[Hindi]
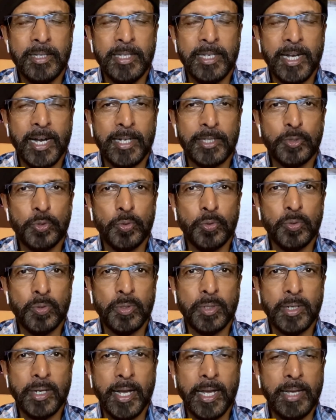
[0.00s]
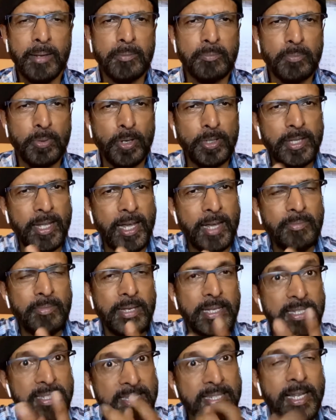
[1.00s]
यादों का एक बहुत अहम
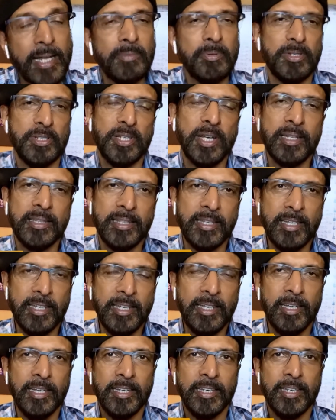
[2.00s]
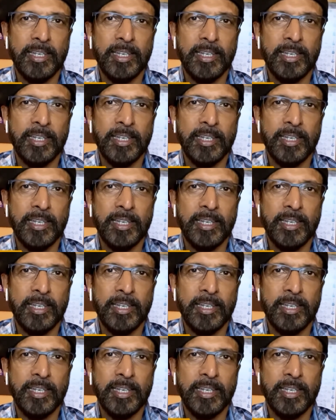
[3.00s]
हिस्सा बन जाते हैं